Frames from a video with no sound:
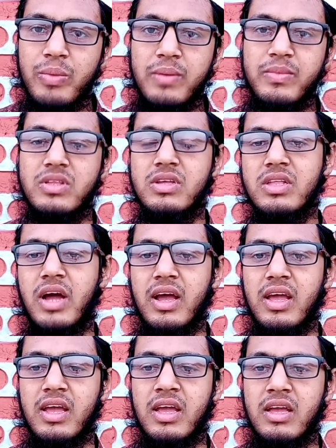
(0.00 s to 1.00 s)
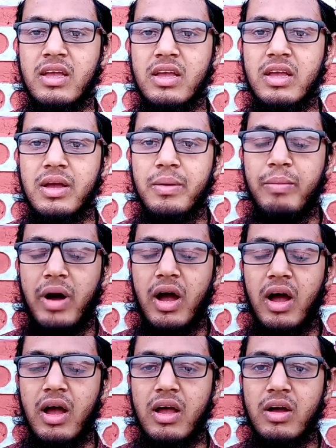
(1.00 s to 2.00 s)
বা অস্বাস্থ্যকর
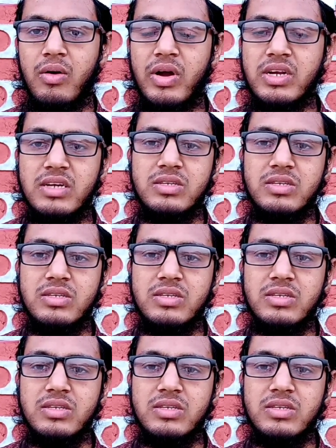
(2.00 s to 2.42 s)
পরিবেশে যদি গরু